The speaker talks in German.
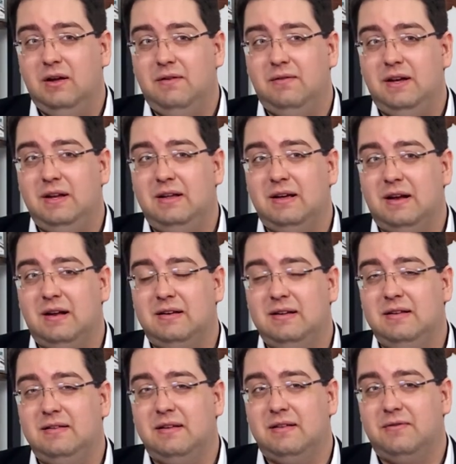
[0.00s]
Wenn ich
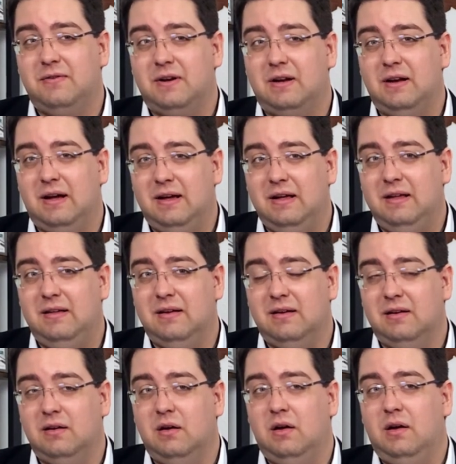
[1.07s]
allerdings jetzt
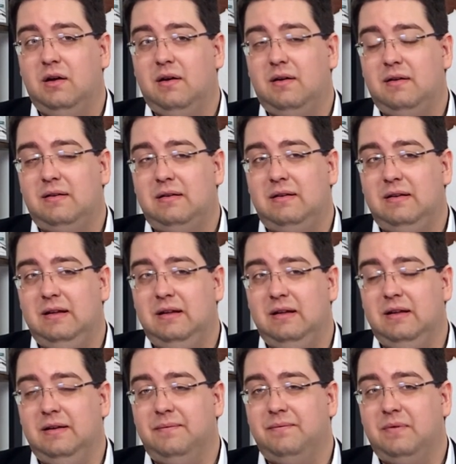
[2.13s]
vergleiche
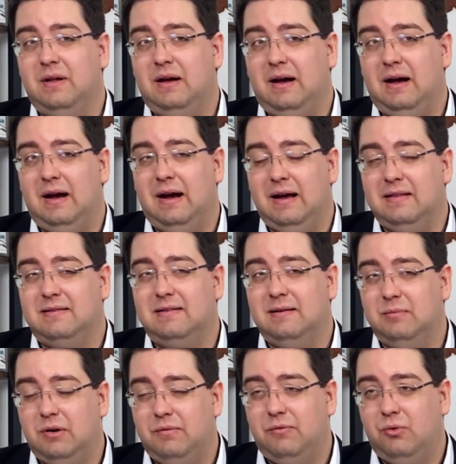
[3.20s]
die
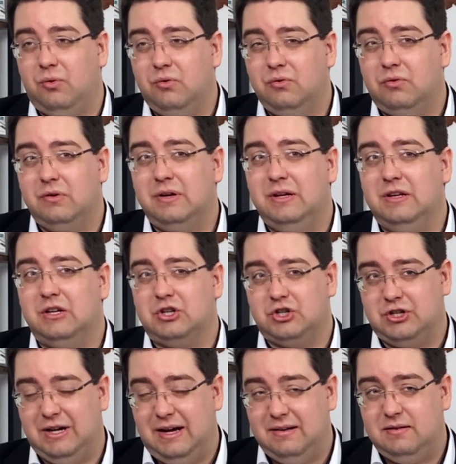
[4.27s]
Einzimmerwohnung in der
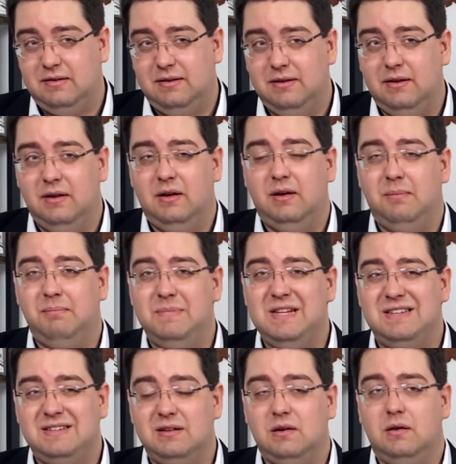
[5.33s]
Stadt
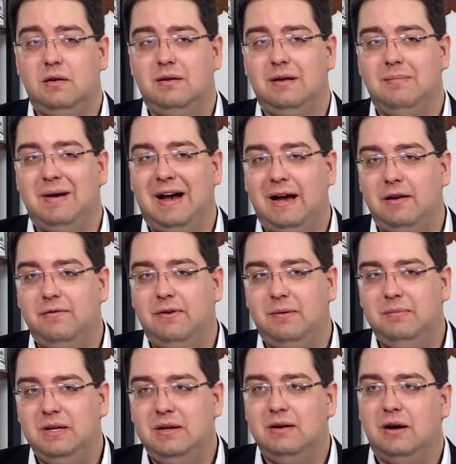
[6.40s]
mit dem
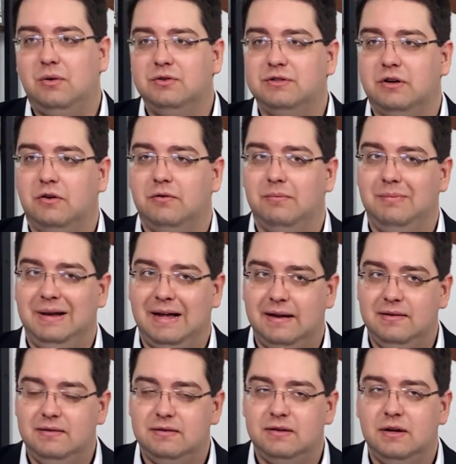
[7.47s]
Einfamilienhaus auf dem
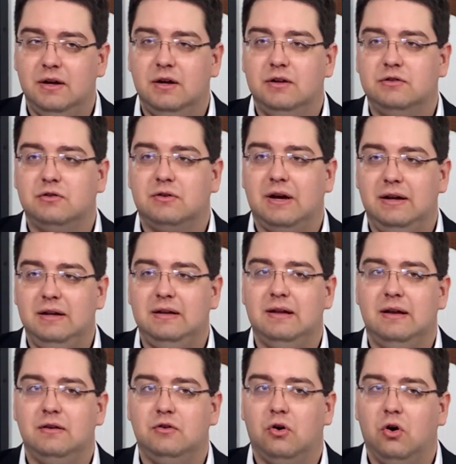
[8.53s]
Land, so kann ich
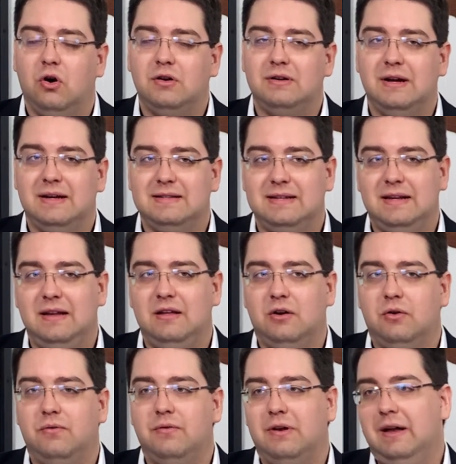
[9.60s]
dann doch tatsächlich
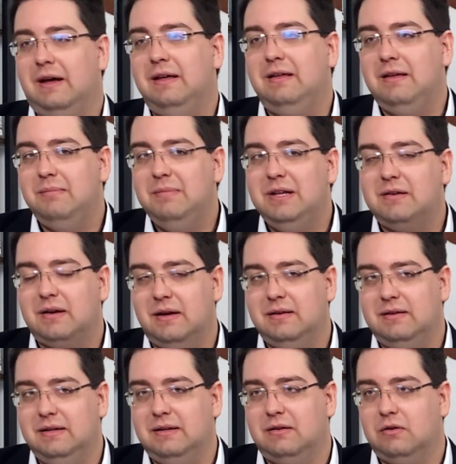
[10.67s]
auf gleiche
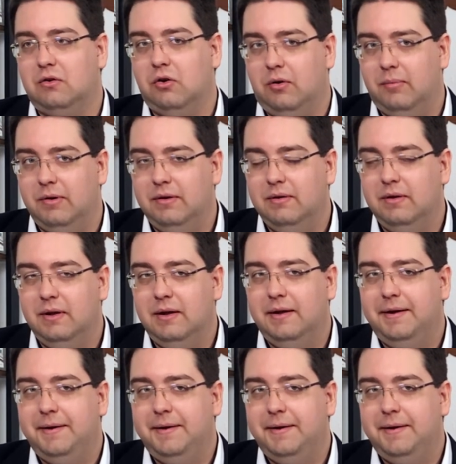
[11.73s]
Mietrenditen kommen,